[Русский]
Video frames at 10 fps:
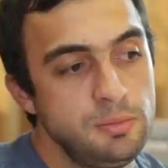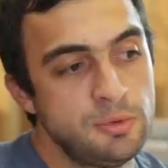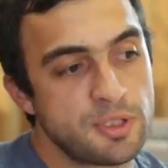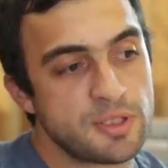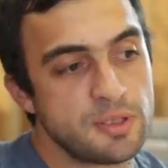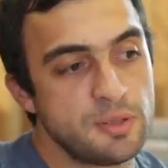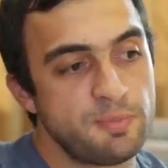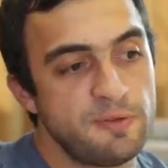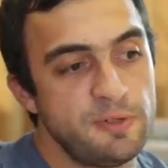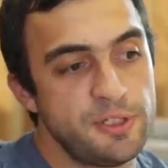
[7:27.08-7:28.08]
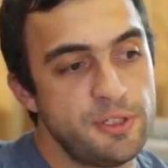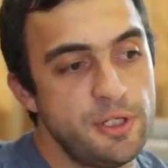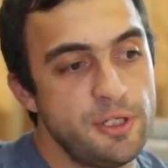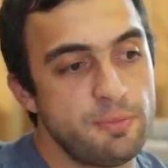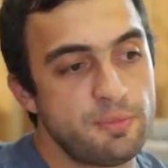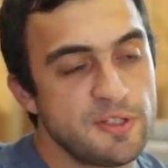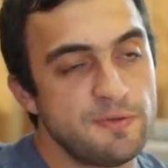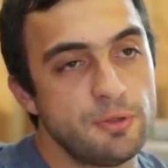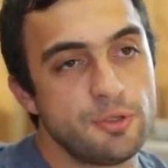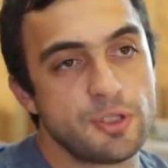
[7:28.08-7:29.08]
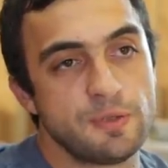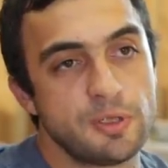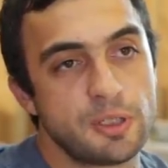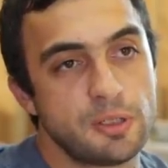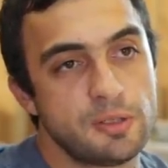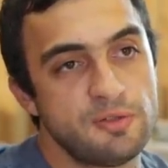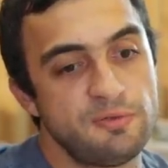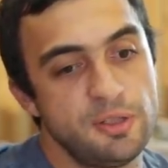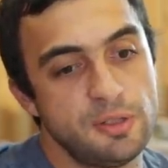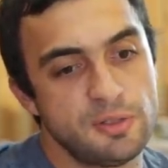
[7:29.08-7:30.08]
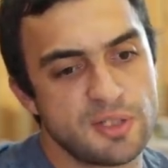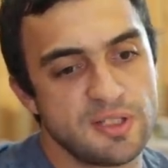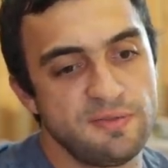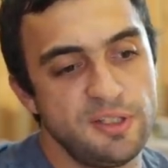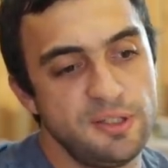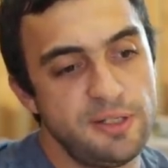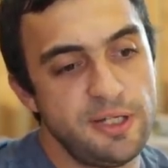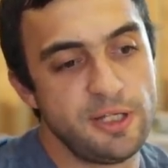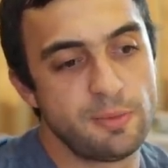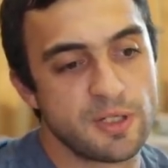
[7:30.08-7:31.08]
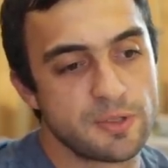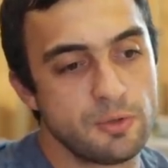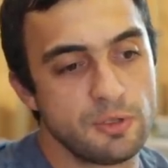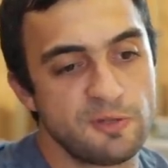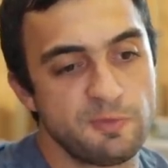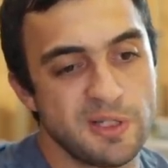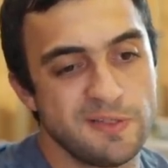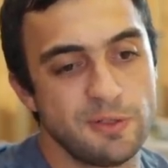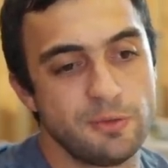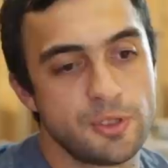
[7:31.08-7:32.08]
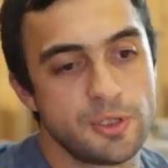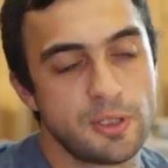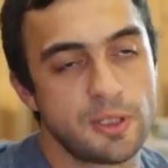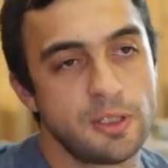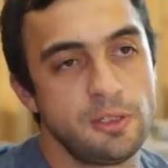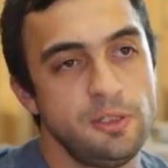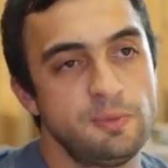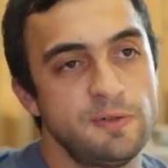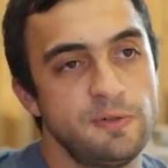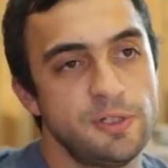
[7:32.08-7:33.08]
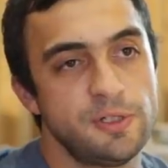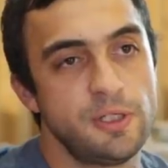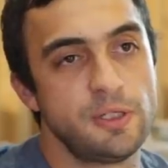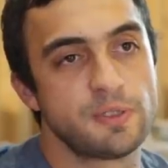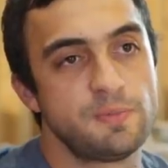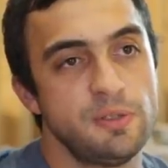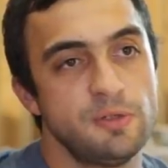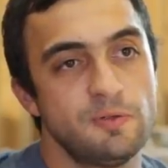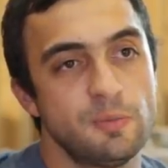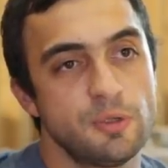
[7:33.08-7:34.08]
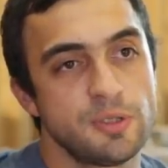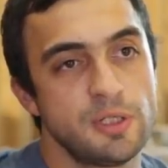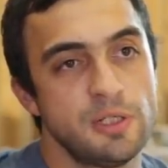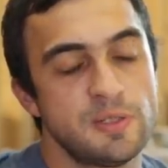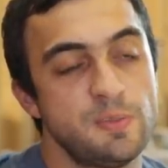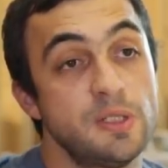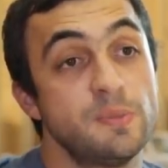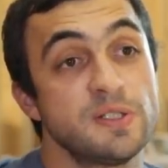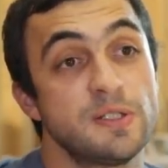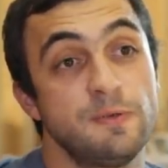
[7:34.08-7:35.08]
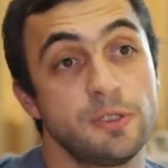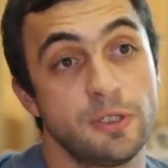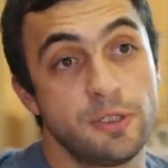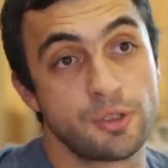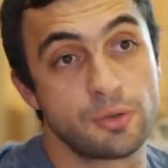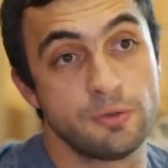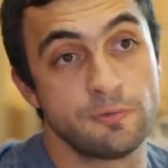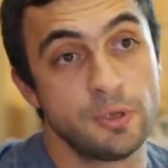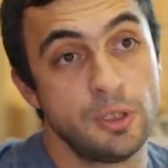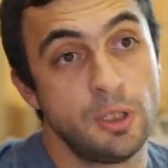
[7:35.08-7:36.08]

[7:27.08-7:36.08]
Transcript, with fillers: с повреждением позвоночного, с внедрением осколков в позвоночный канал и повреждением спинного мозга или спинномозговых корешков.